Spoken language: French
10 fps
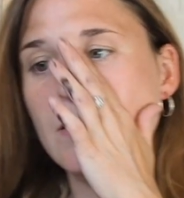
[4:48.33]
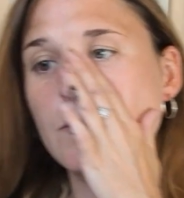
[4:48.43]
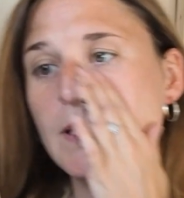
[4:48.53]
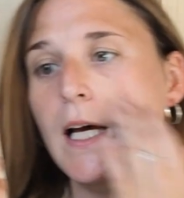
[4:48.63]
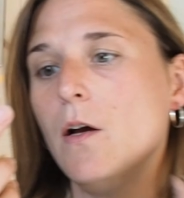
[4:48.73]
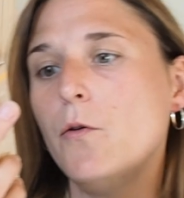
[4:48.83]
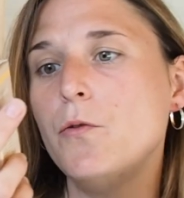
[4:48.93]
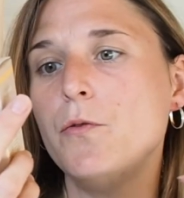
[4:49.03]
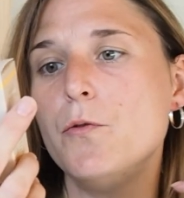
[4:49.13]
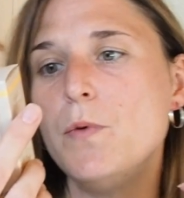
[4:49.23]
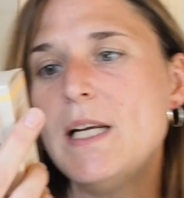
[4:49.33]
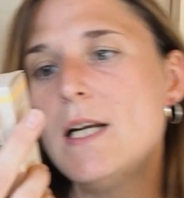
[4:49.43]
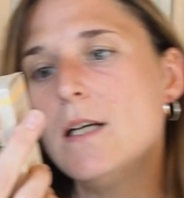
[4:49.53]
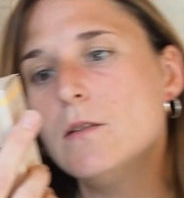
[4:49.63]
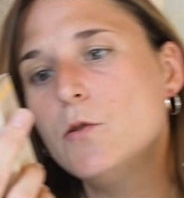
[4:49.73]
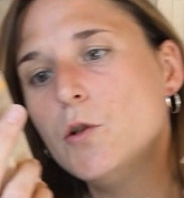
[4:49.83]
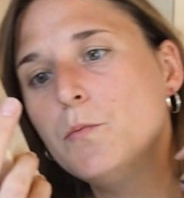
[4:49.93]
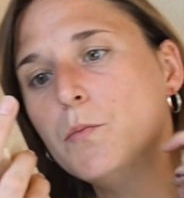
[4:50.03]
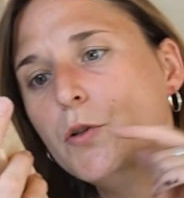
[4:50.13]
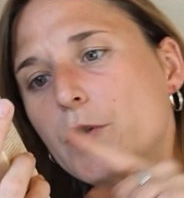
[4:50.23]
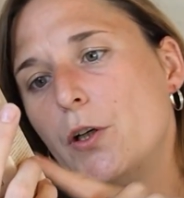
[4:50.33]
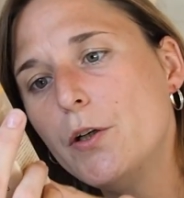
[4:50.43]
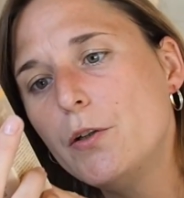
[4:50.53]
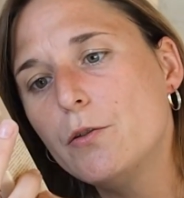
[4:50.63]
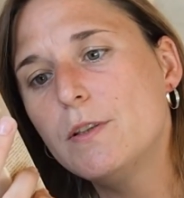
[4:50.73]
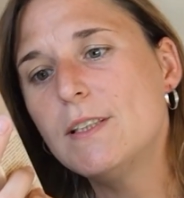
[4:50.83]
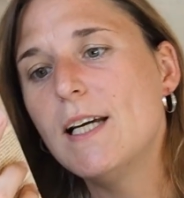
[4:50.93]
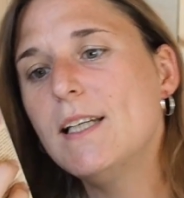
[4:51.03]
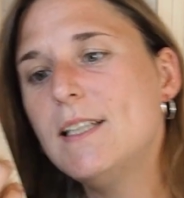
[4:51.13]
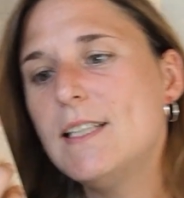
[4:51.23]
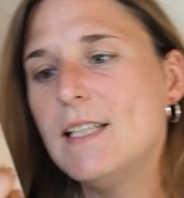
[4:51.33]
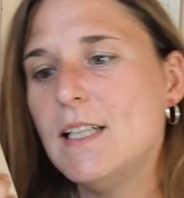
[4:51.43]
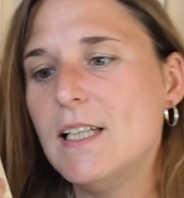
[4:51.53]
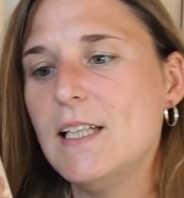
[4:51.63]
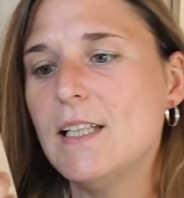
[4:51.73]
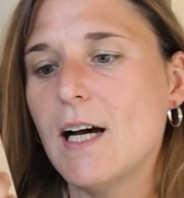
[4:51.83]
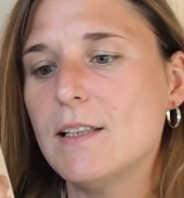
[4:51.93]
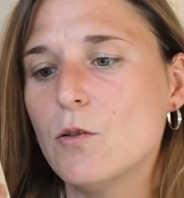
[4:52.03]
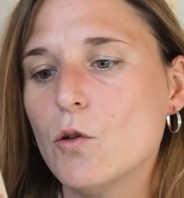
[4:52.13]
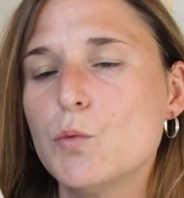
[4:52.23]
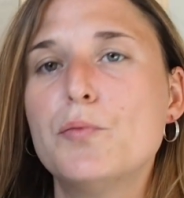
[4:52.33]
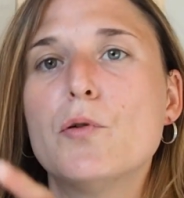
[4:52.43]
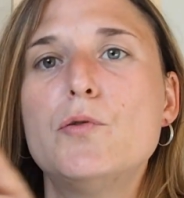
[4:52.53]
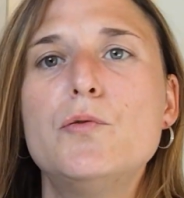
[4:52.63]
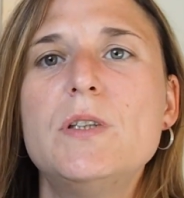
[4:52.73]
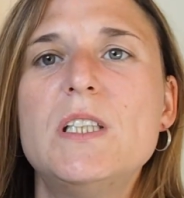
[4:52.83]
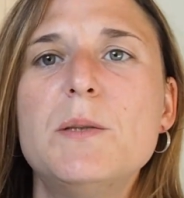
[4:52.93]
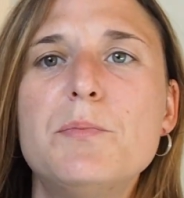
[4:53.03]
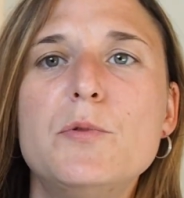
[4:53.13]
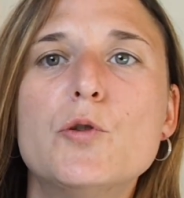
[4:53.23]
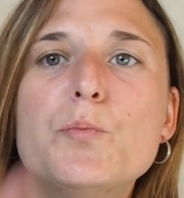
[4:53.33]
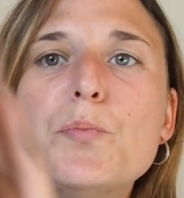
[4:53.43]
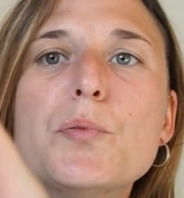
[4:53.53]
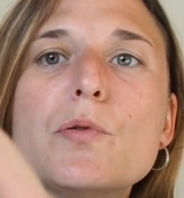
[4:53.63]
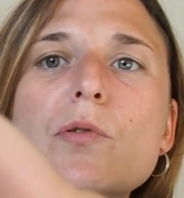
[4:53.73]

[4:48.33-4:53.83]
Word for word: on a une huile de Monoeil de Tahiti hydratante pour tout type de peau.